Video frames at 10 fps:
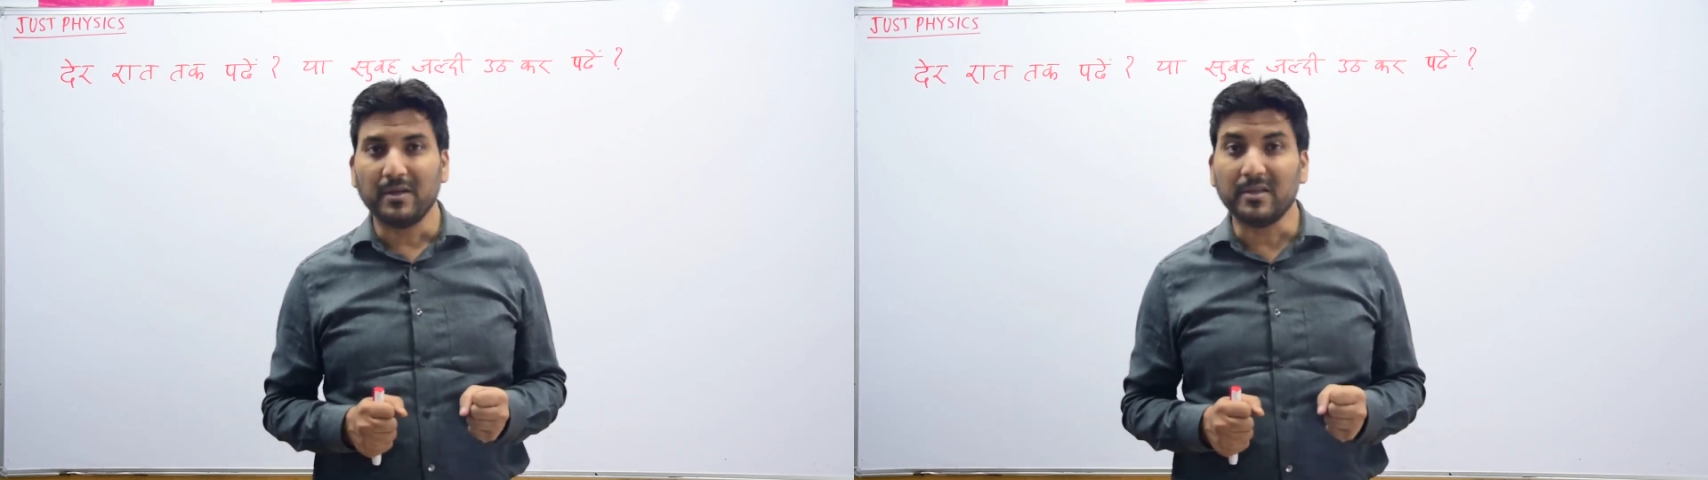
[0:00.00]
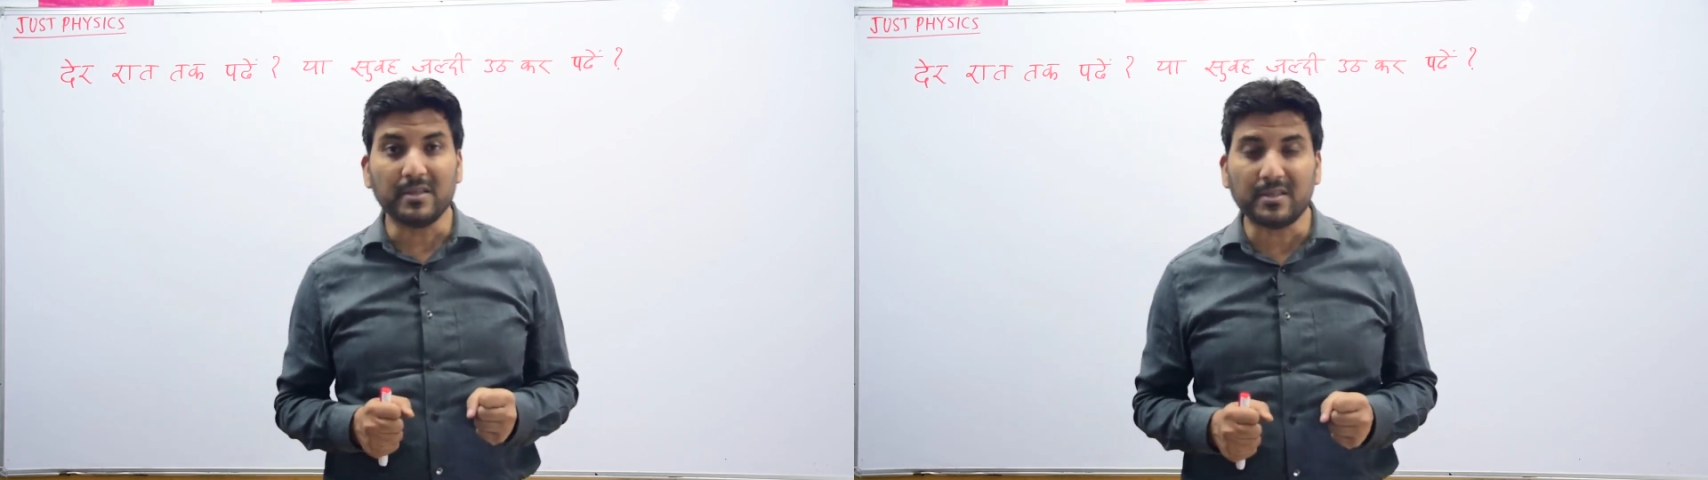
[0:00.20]

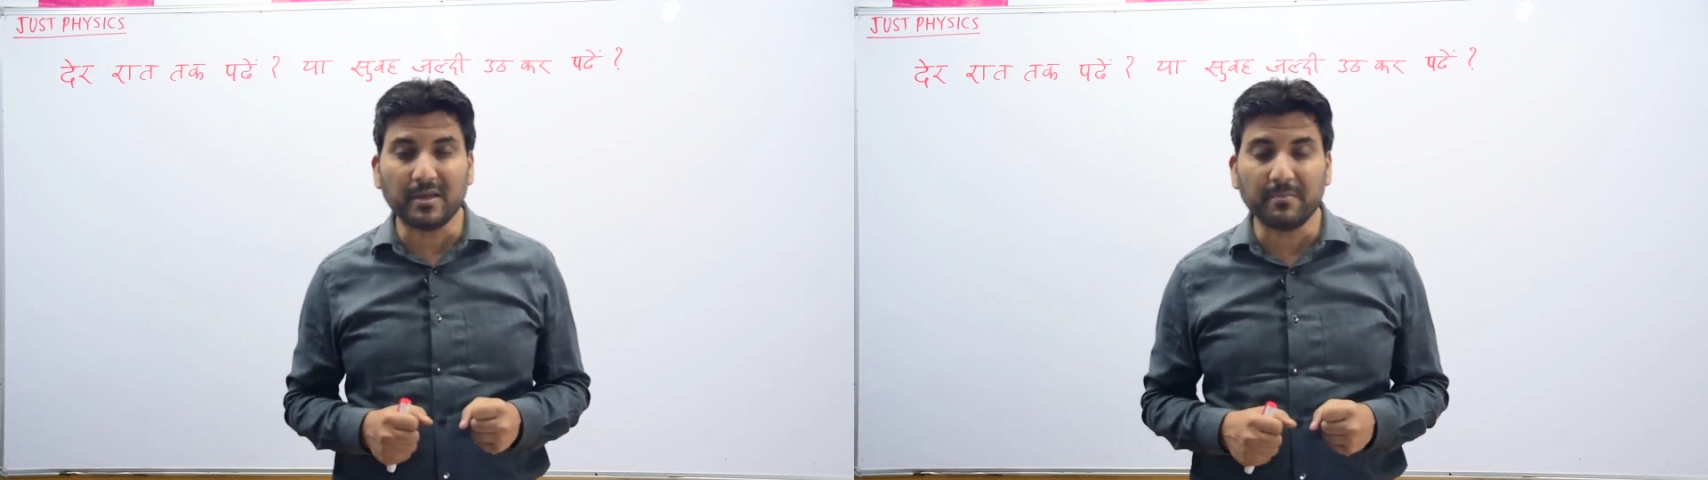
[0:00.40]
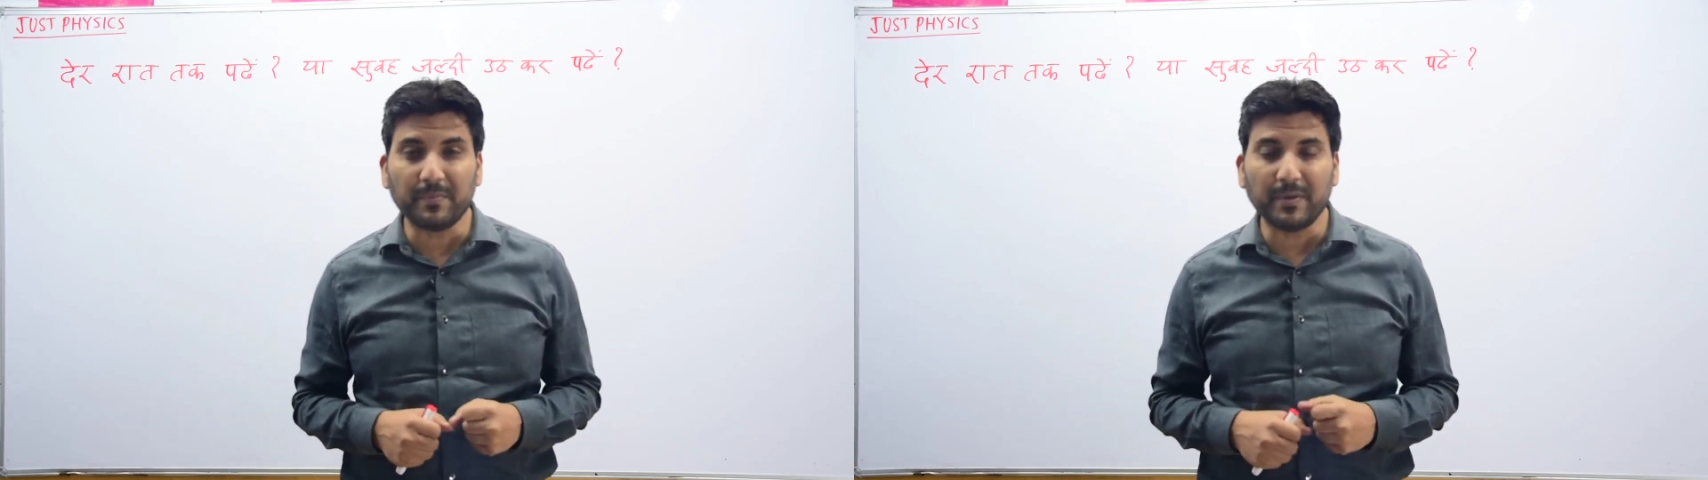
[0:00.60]

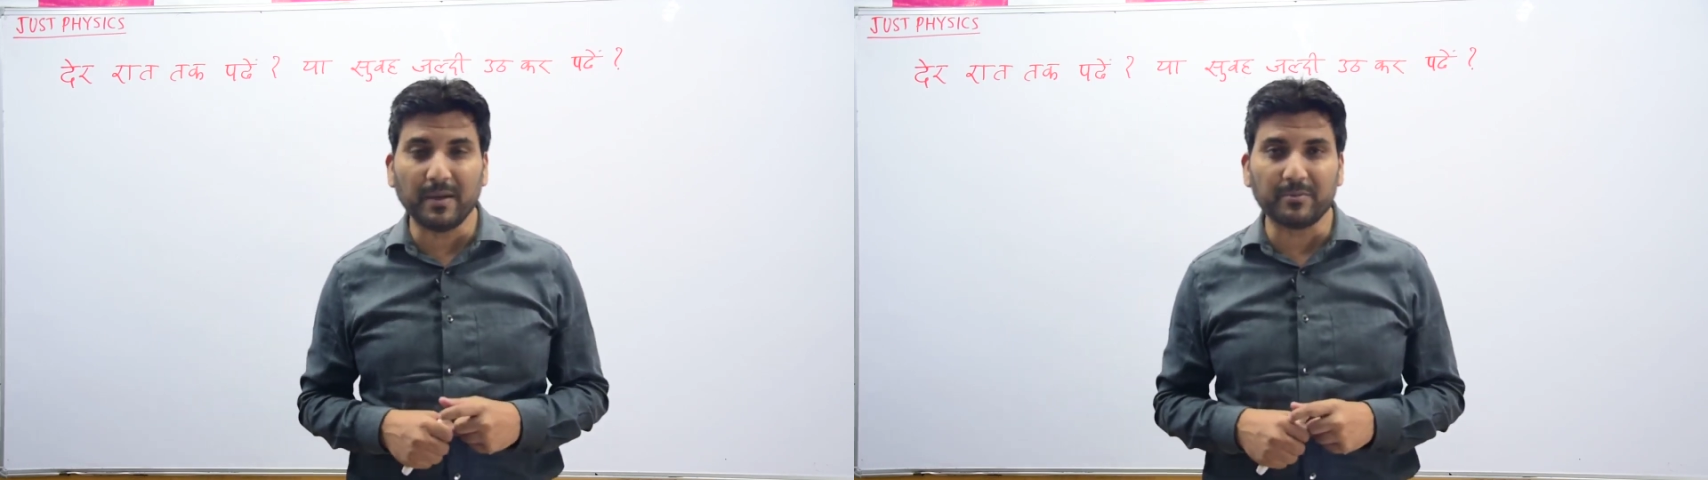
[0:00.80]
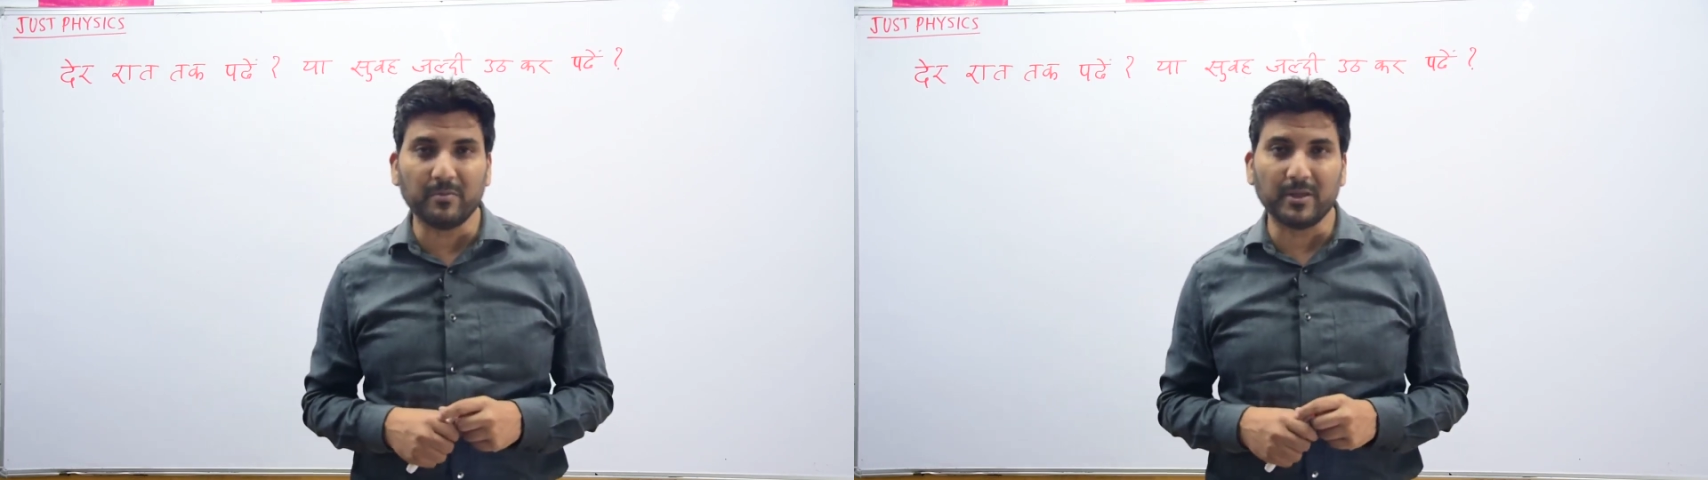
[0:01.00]
डिस्टर्ब अपने
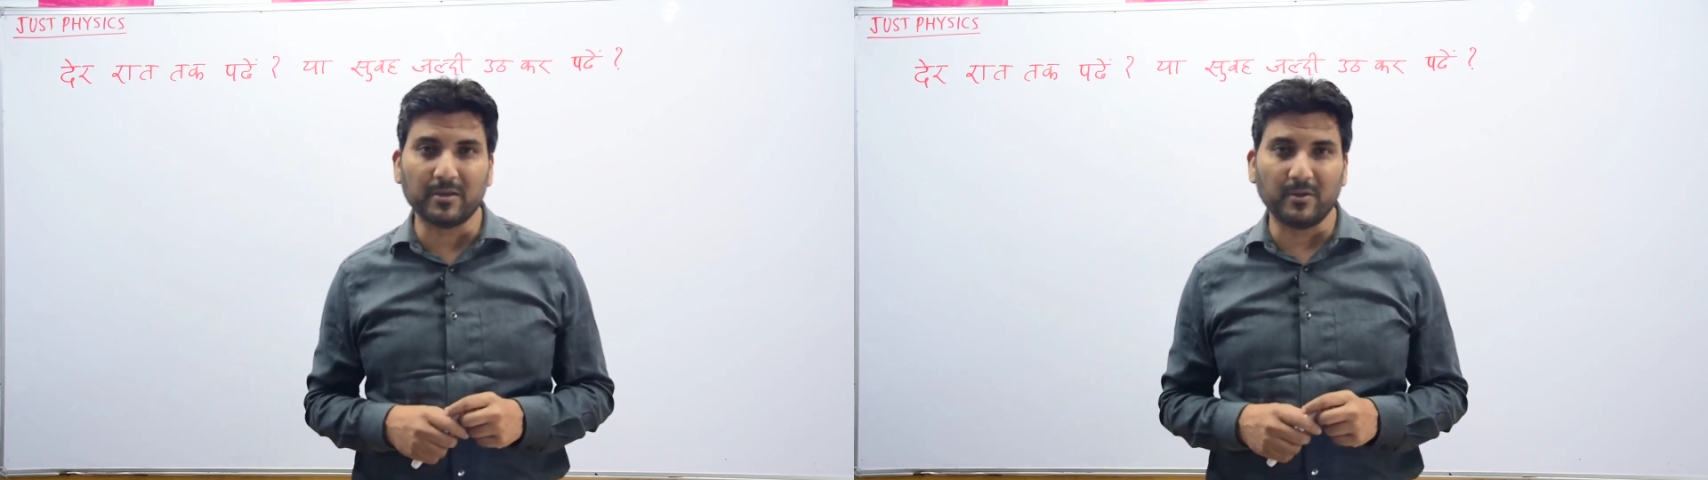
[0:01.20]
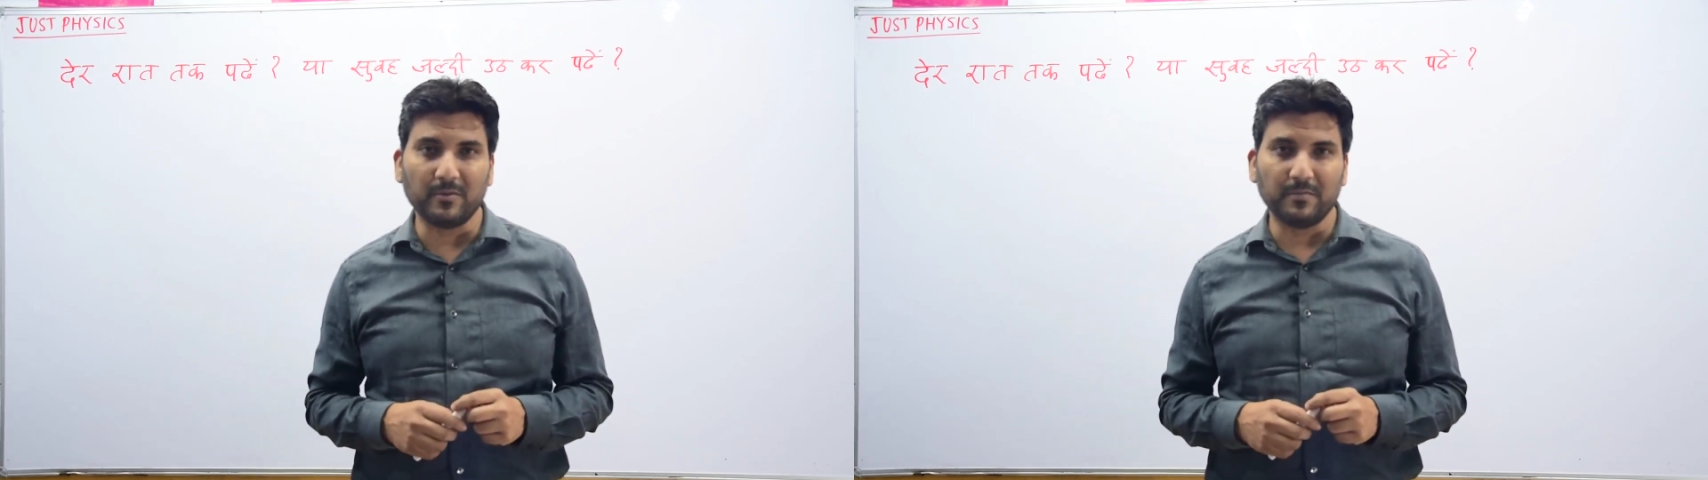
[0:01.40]
आप को
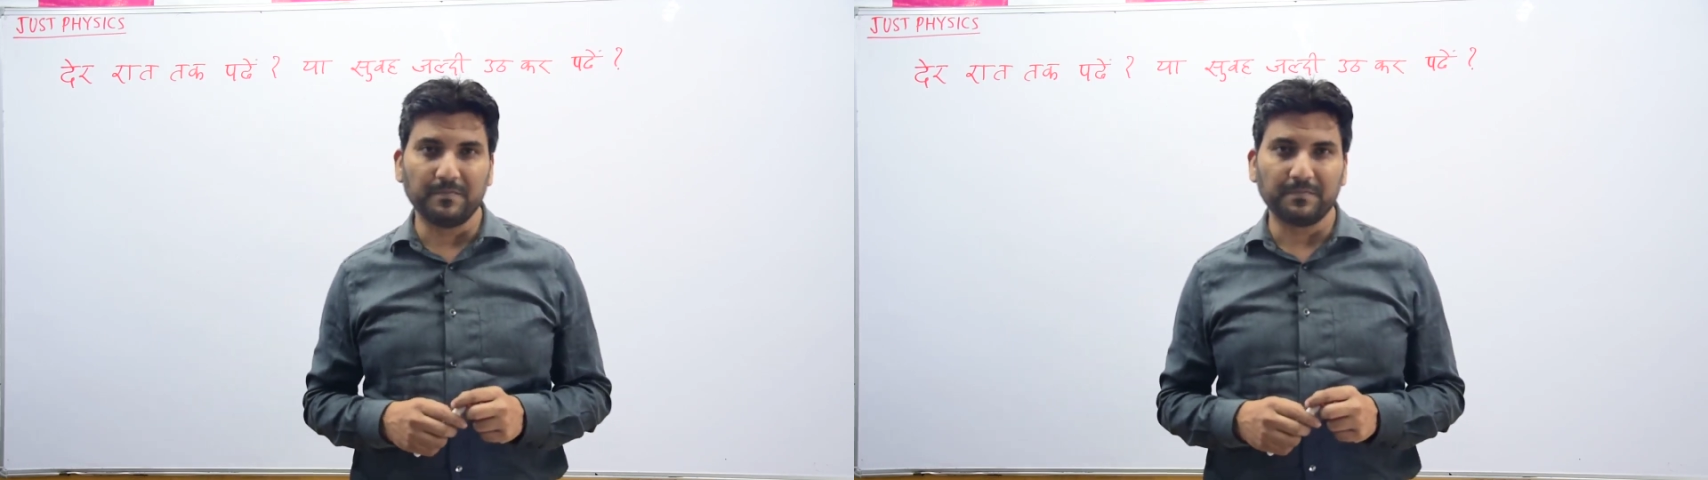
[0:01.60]
मत करो